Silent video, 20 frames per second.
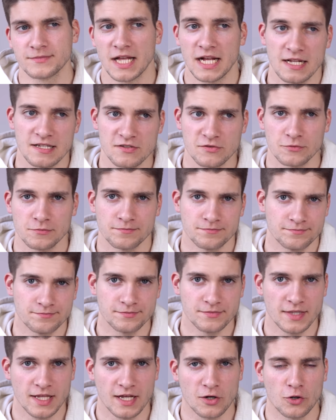Also
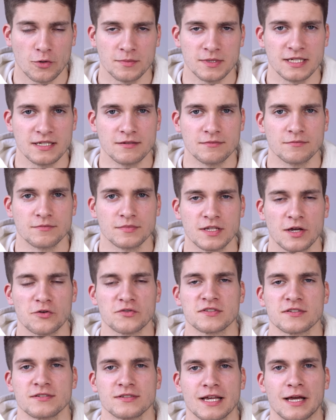da kommen die
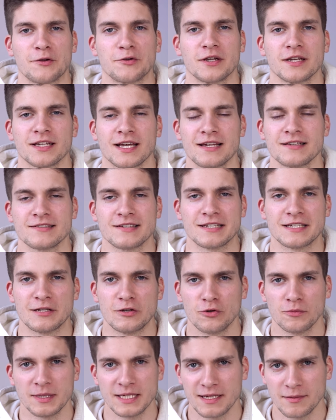1330
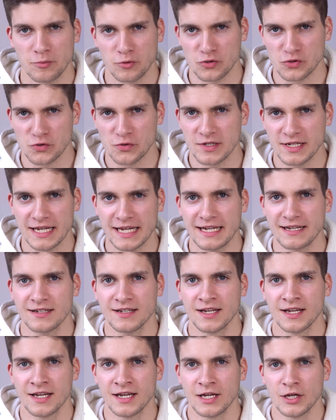Kilometer pro Stunde
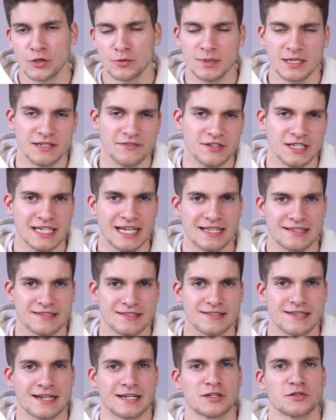her, über die wir die
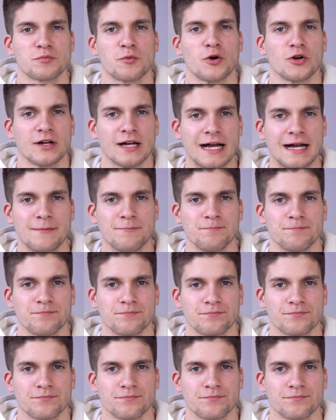ganze Zeit gesprochen haben.